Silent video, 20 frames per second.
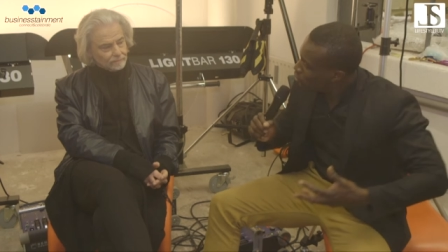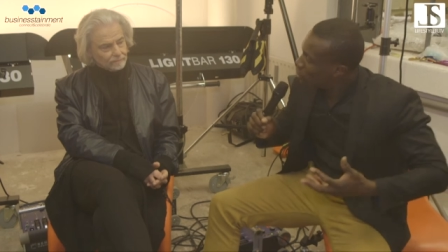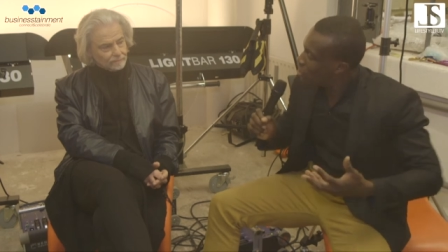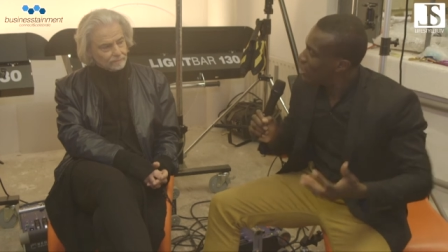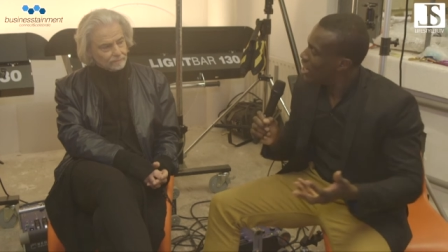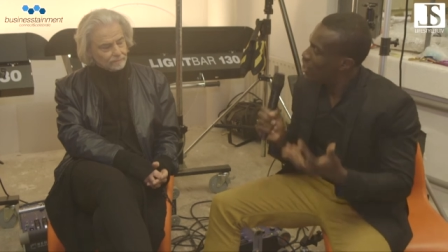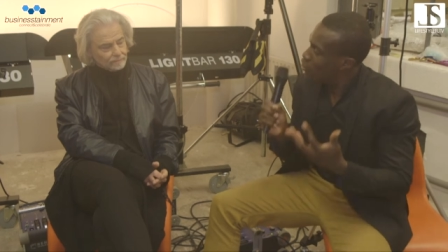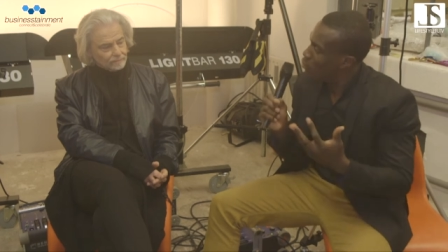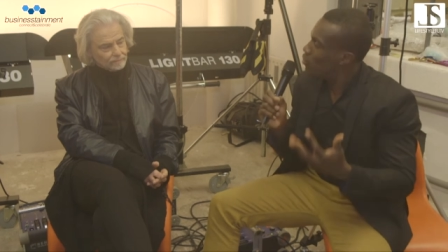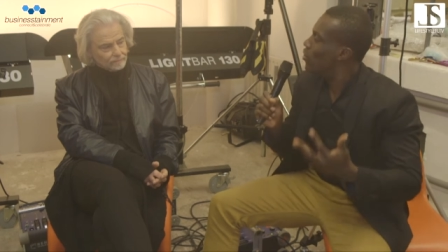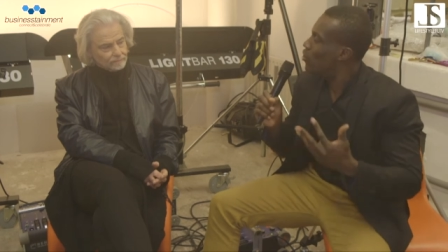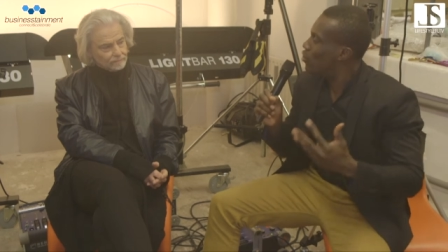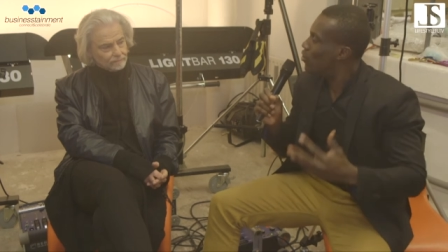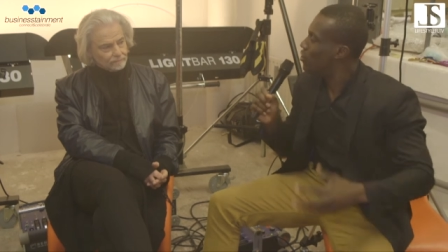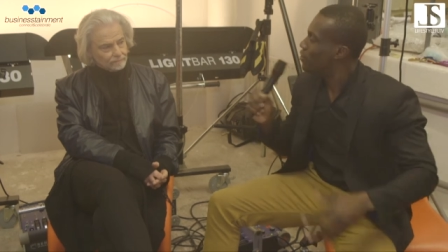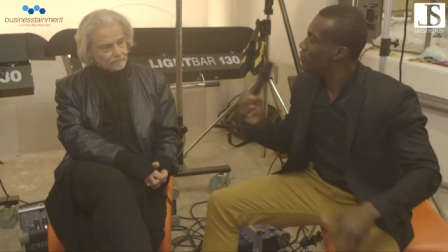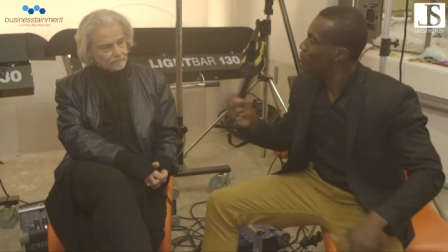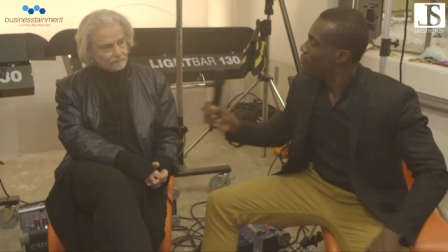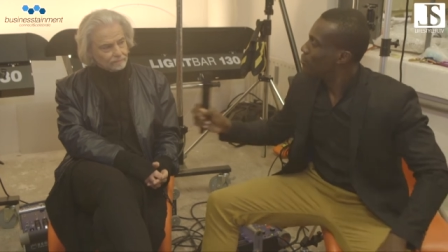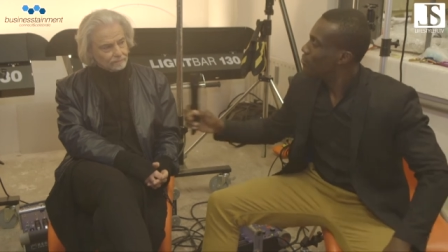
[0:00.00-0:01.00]
so einen
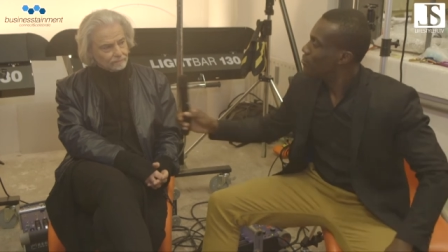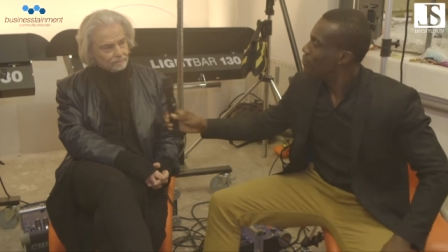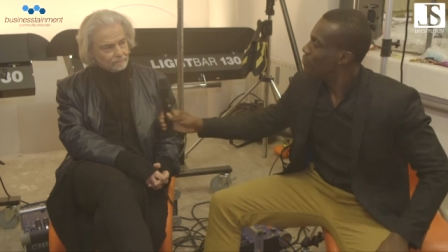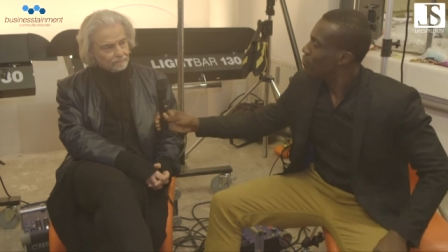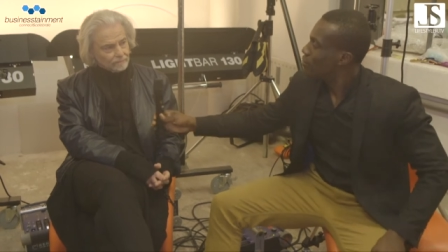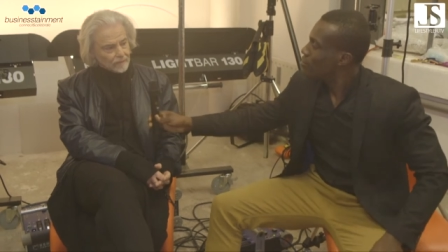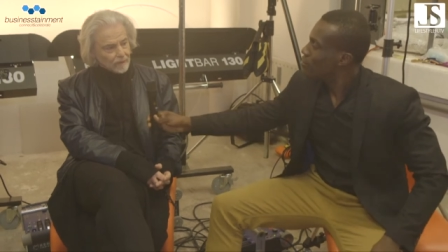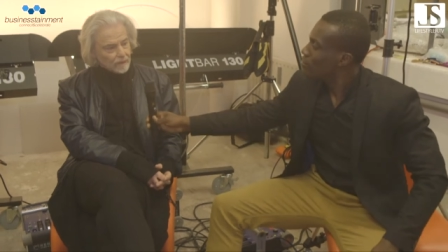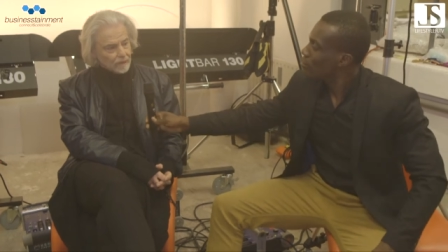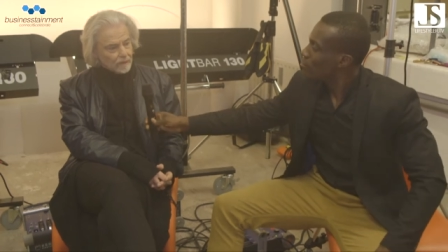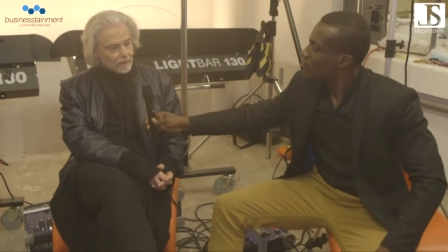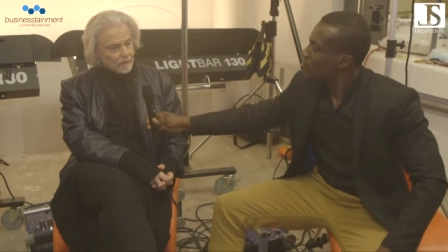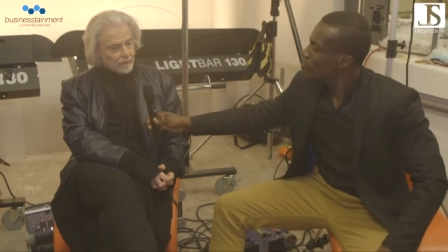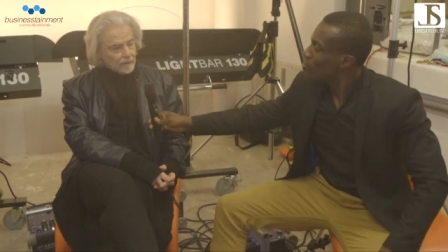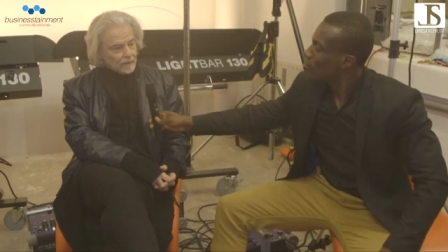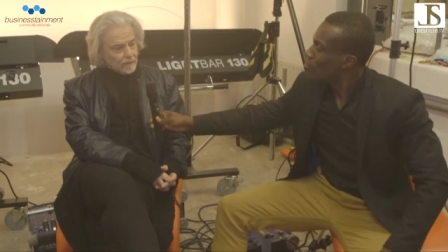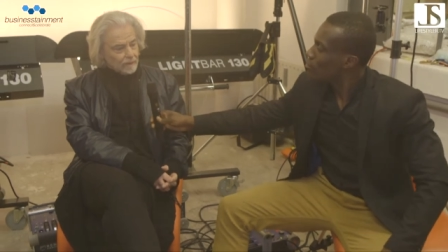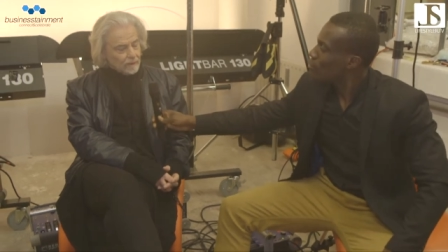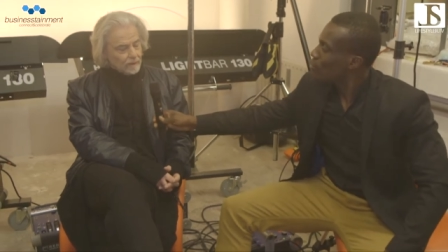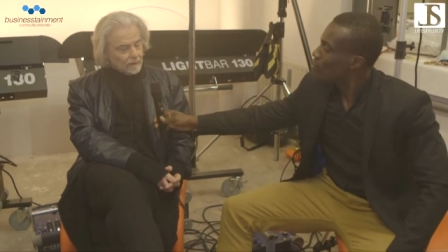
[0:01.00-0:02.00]
Casual-Look?
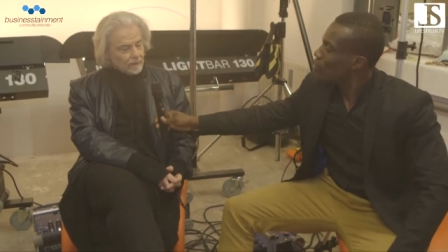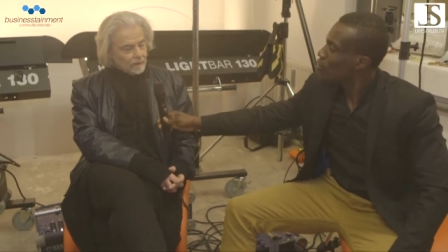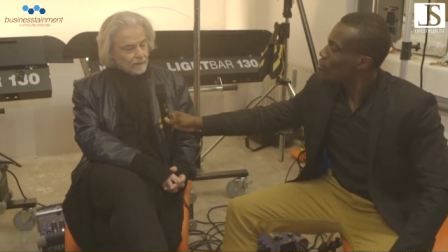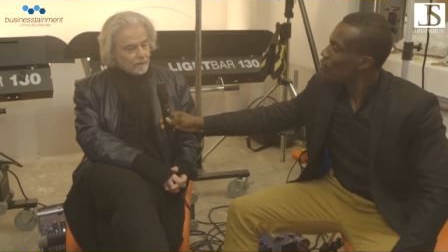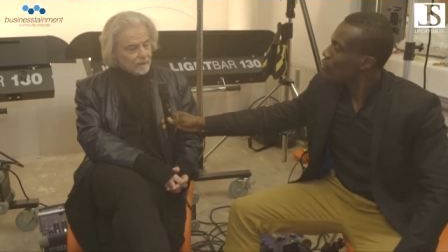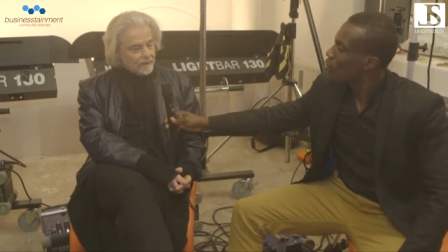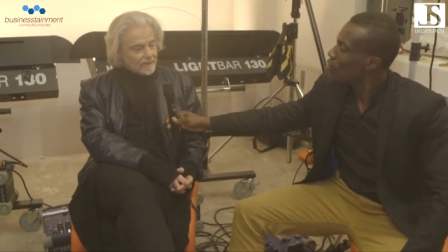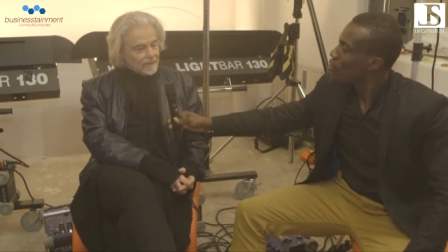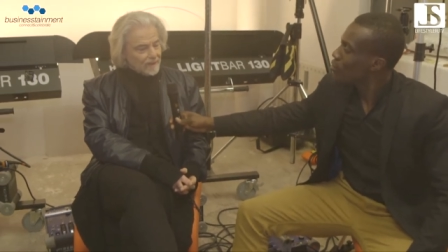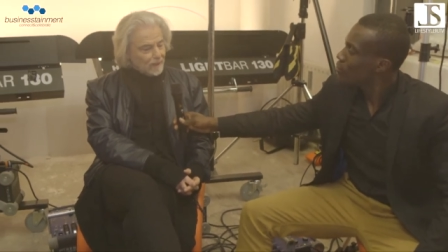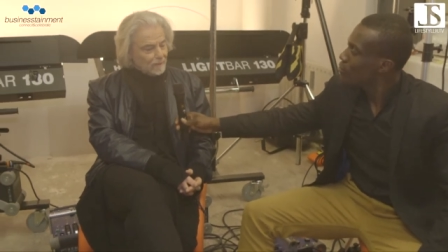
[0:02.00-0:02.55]
Ich